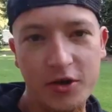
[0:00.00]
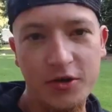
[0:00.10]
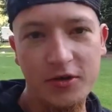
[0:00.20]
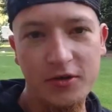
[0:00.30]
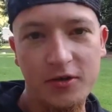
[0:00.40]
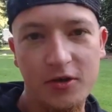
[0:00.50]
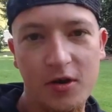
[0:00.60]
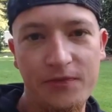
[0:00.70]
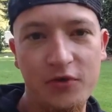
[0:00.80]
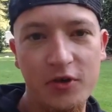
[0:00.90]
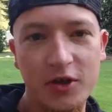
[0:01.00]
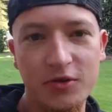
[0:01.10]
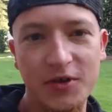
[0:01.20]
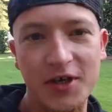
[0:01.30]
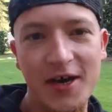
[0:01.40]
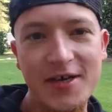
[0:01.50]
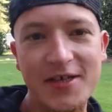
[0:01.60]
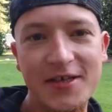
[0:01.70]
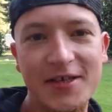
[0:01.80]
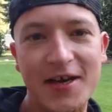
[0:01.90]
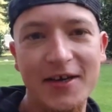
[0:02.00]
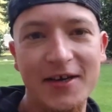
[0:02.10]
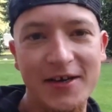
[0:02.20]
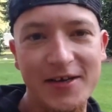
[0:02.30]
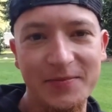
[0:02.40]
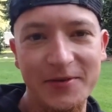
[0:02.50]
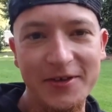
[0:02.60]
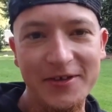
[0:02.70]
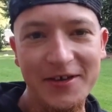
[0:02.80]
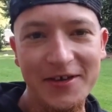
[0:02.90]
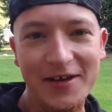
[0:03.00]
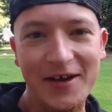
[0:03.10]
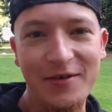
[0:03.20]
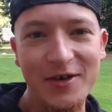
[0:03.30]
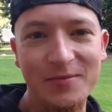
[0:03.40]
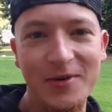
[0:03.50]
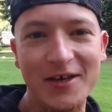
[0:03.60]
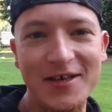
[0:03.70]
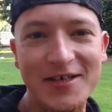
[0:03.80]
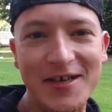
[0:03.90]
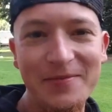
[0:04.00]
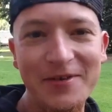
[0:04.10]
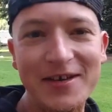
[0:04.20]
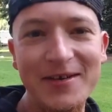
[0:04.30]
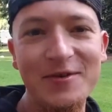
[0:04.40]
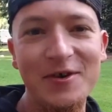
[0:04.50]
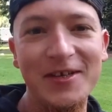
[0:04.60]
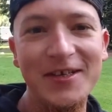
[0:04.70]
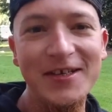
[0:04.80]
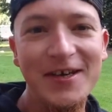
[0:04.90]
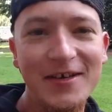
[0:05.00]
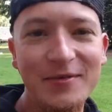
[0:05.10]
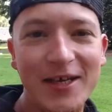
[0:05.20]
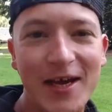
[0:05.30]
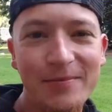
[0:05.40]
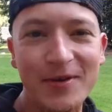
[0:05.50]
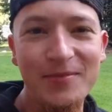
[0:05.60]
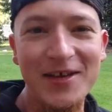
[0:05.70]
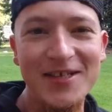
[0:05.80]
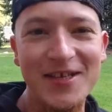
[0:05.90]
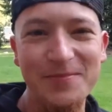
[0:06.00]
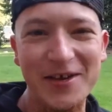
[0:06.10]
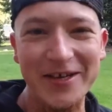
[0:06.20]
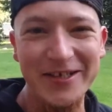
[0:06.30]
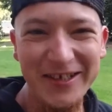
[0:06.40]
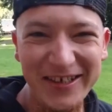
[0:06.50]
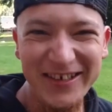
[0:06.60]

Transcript: Leute, obwohl ich schon 30 Jahre alt bin, habe ich in meinem gesamten Leben noch nie in einem Campingplatz gepennt.